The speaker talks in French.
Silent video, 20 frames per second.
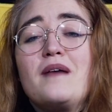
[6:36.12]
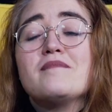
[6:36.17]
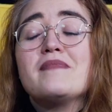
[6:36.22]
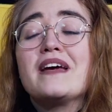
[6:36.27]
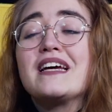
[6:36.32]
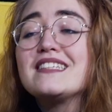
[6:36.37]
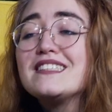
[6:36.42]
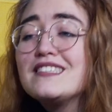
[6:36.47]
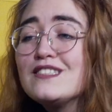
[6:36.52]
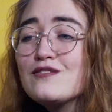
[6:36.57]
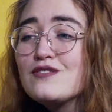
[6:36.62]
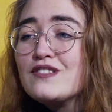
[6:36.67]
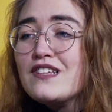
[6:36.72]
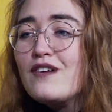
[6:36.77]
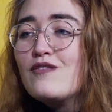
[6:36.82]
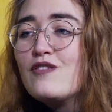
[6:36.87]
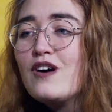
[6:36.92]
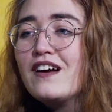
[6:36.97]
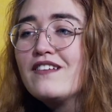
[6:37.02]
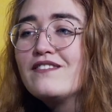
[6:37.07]
tout cas, merci de
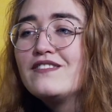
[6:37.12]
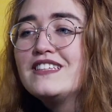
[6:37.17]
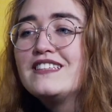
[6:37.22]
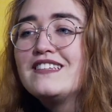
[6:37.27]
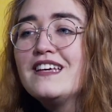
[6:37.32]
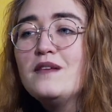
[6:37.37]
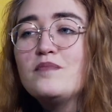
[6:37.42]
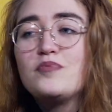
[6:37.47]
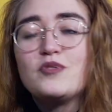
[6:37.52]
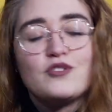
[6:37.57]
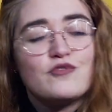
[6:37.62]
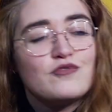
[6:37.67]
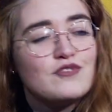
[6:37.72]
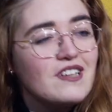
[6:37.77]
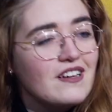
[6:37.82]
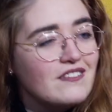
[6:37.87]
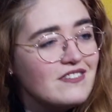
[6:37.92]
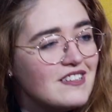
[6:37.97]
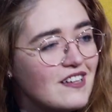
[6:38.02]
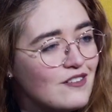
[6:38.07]
nous avoir invités. Et puis, je
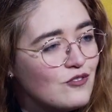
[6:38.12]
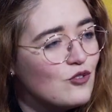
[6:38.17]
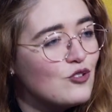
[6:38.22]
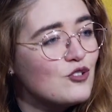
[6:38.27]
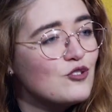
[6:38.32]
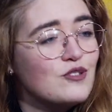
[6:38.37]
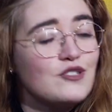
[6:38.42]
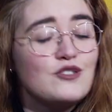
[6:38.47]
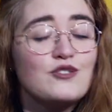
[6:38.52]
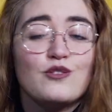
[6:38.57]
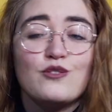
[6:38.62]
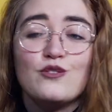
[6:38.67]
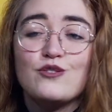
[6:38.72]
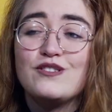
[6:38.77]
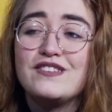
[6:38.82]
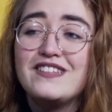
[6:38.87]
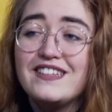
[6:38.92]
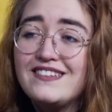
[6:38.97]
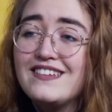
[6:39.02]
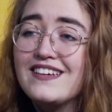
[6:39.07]
vous invite à nous rejoindre sur
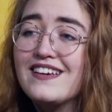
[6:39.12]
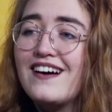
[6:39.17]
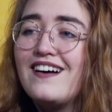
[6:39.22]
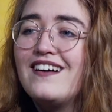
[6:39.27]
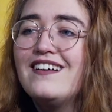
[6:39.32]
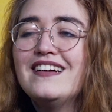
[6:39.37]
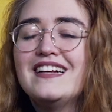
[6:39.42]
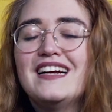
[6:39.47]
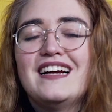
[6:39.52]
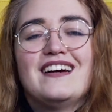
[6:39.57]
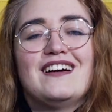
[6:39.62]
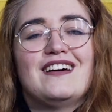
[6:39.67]
le DDA.